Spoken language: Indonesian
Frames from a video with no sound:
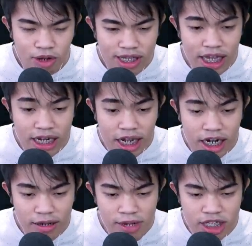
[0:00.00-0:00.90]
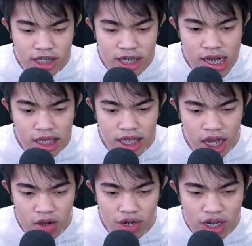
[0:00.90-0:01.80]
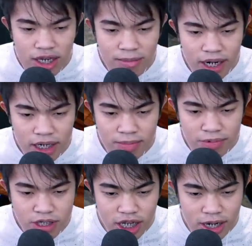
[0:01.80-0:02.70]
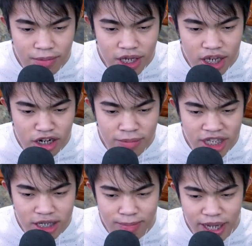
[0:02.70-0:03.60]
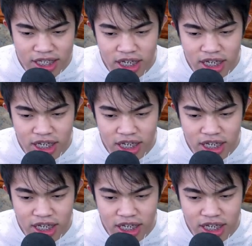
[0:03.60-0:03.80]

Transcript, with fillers: buat kalian yang masih nggak tahu ini gimana cara bikin meja PS